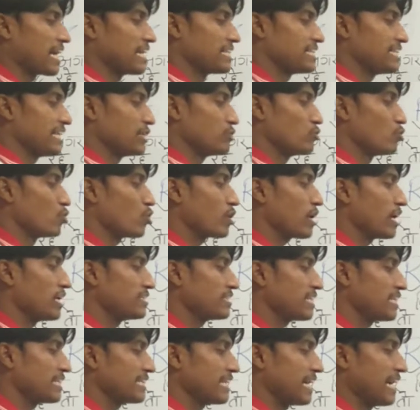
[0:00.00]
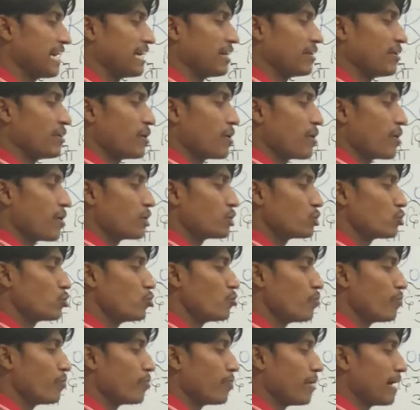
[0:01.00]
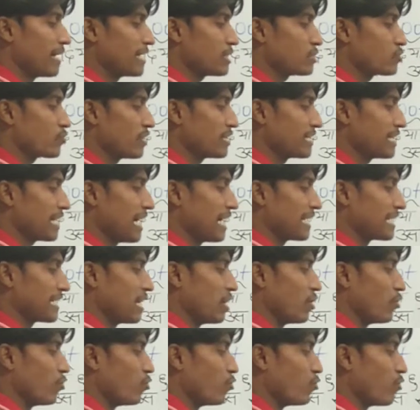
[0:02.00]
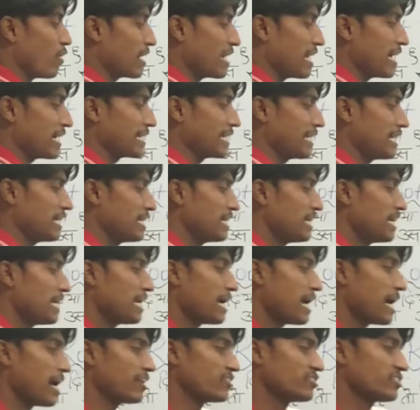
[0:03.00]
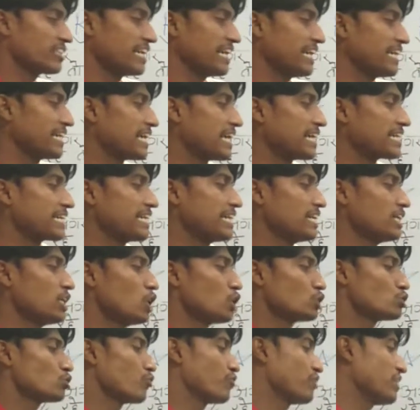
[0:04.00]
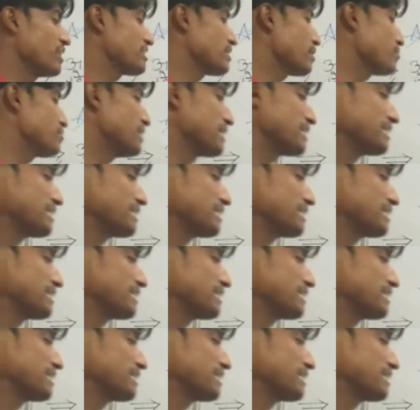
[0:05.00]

आना चाहिए दोनों का अंतर क्या है टू माइनस वन क्या आ गया वन आ गया अंतर एक आ गया तो फ्रेंड्स अब